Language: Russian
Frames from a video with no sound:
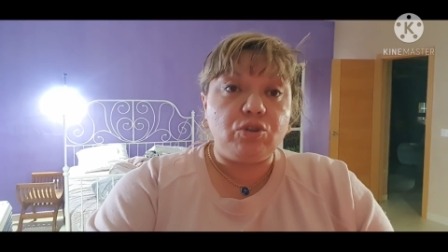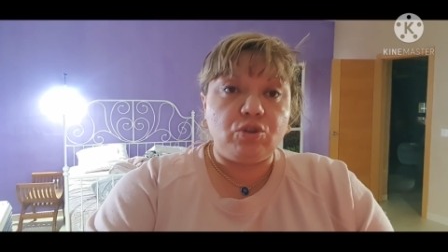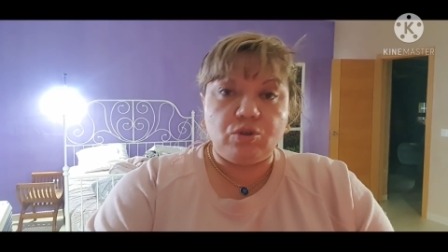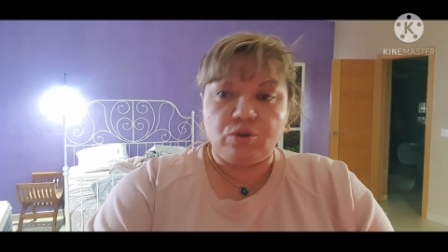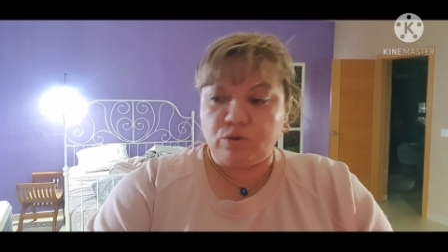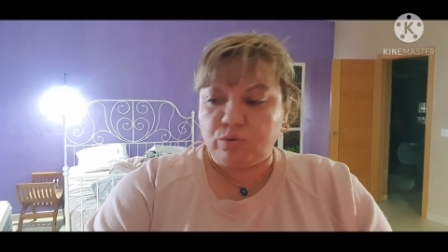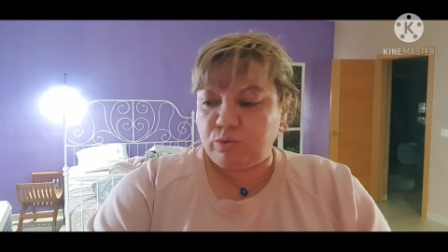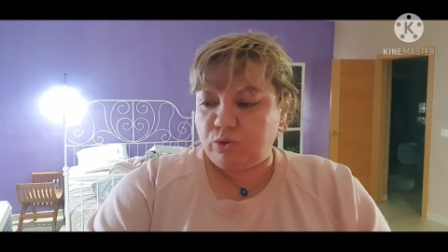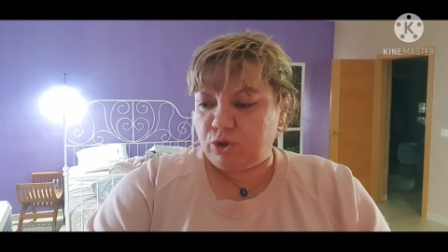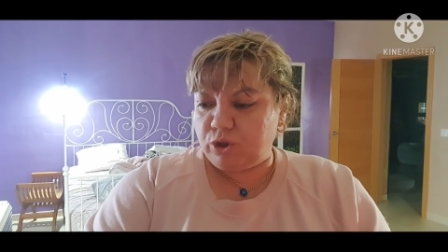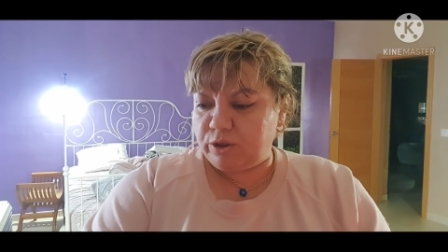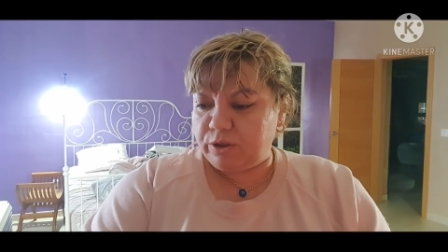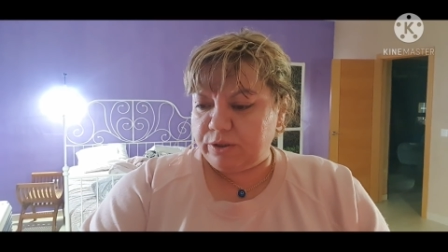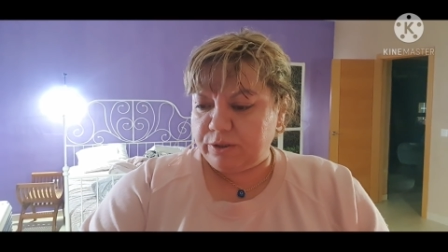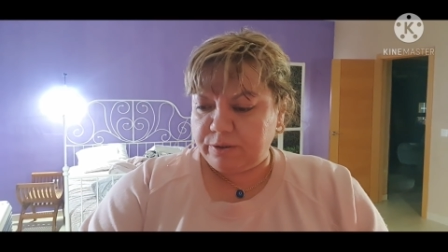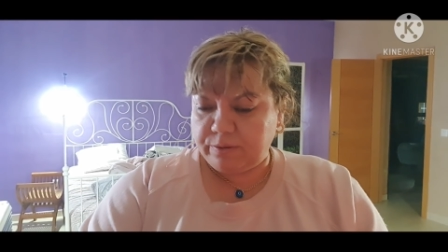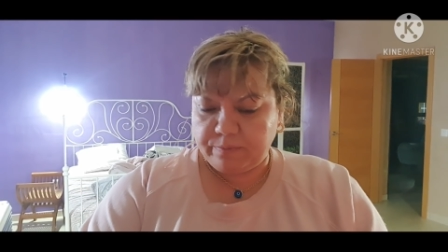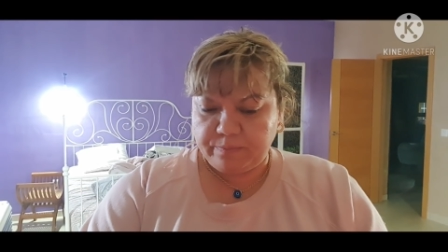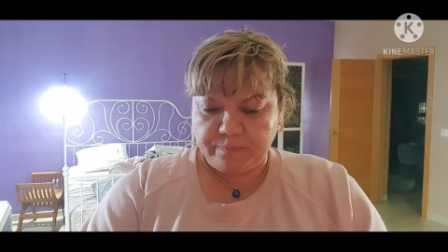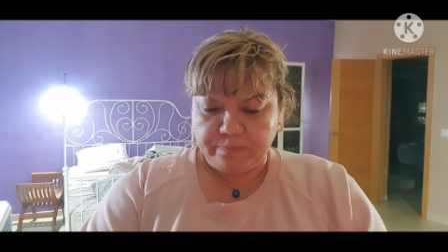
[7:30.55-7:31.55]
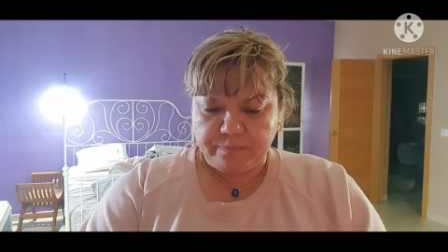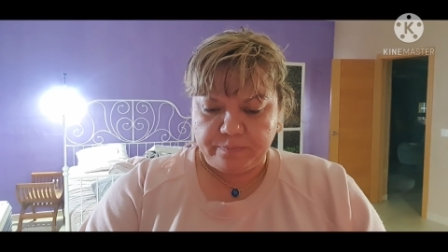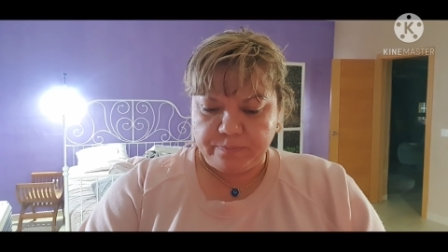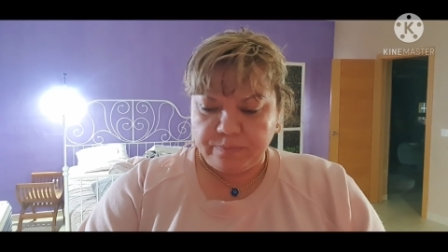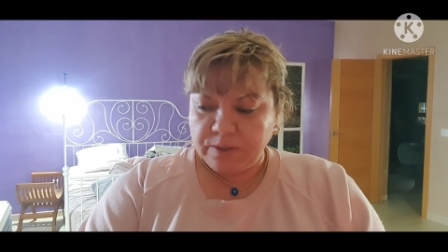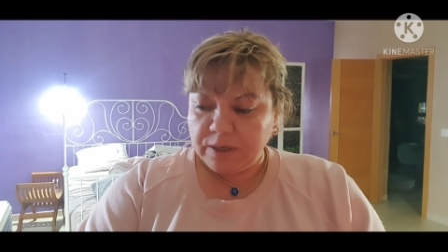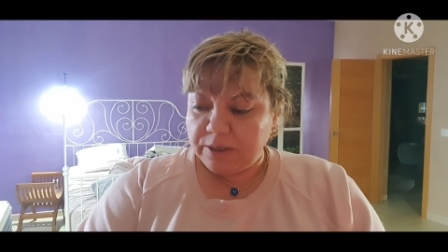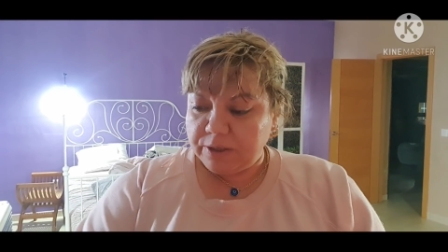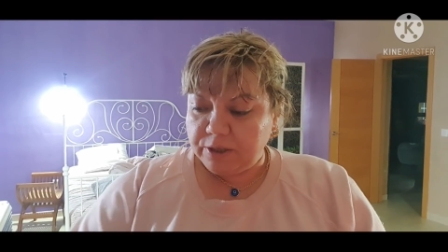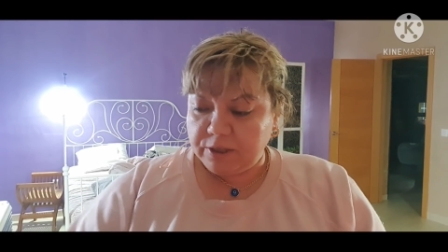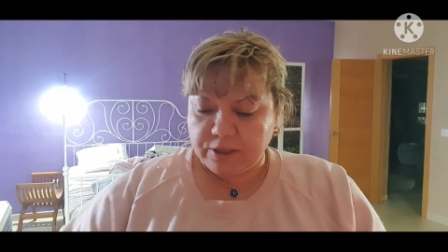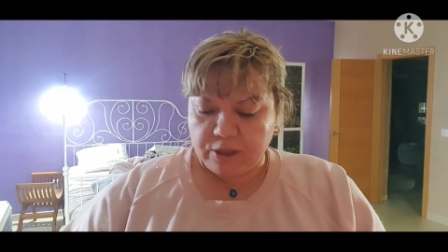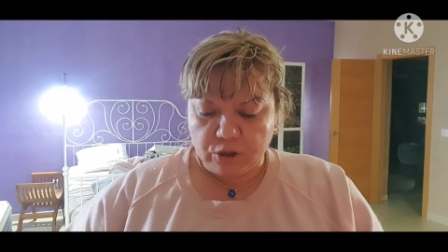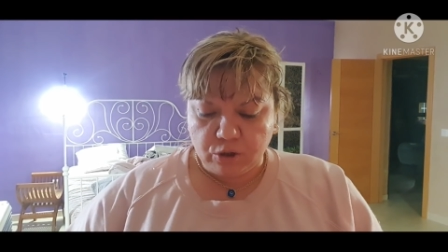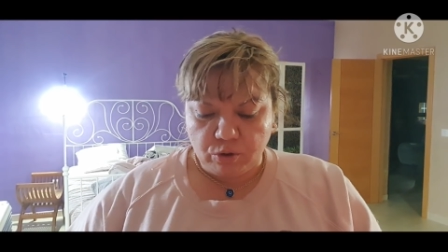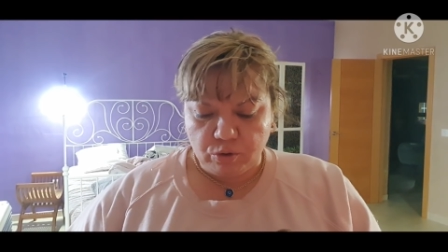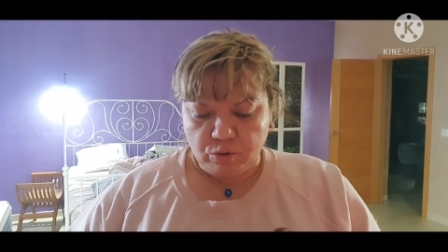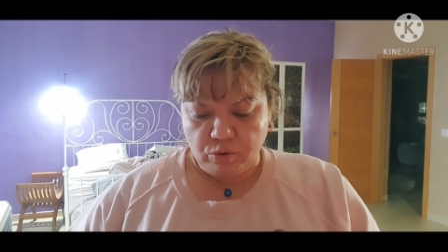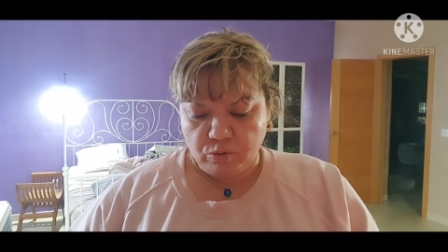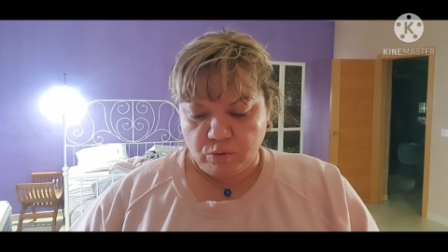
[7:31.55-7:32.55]
что случилось. Ни за
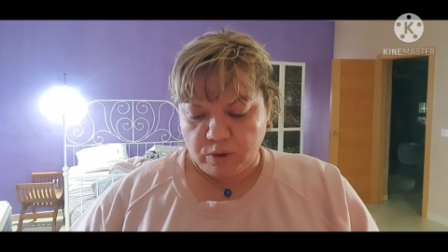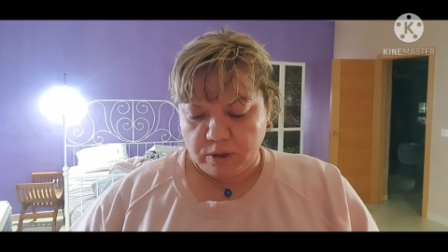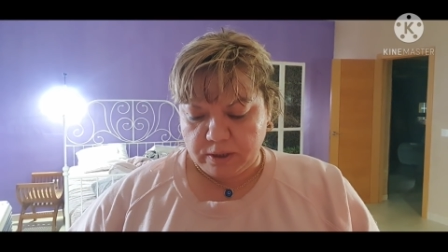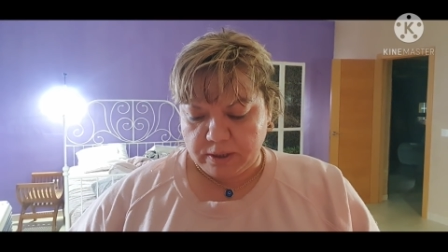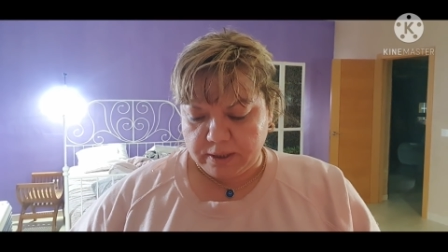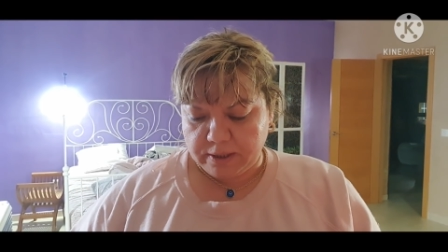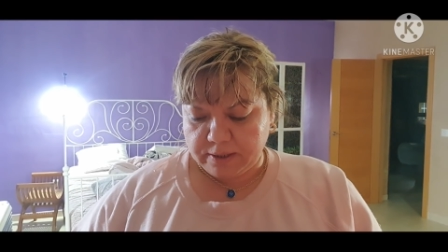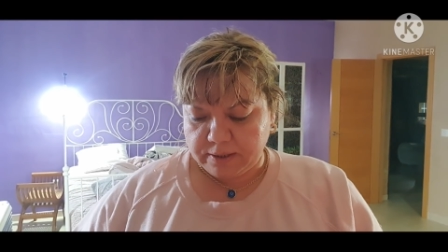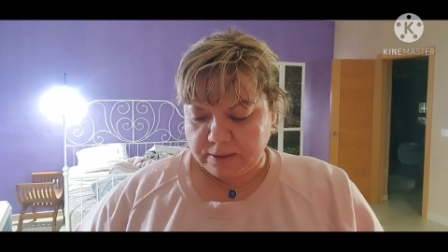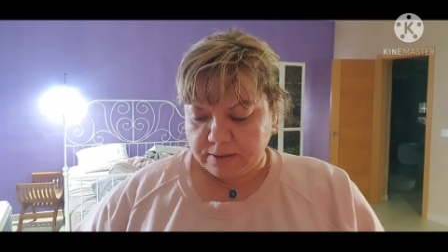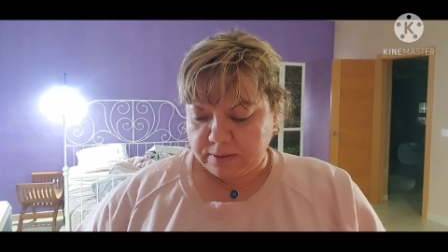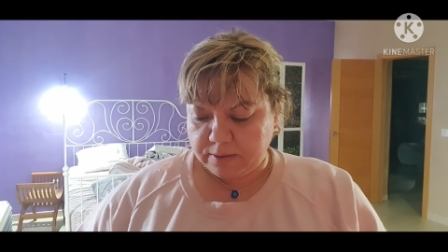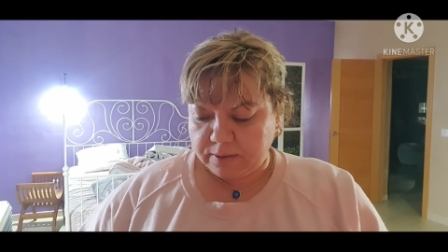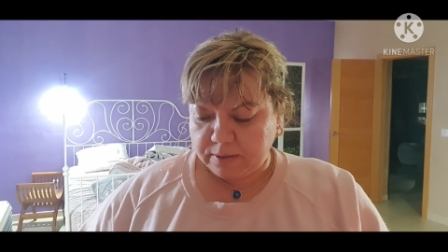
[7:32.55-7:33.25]
что не угадайте.